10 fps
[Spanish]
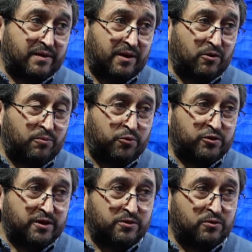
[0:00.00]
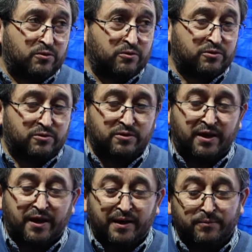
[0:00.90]
de los procesos
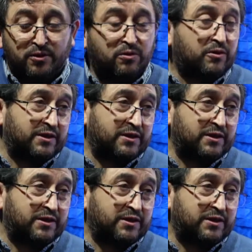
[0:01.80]
académicos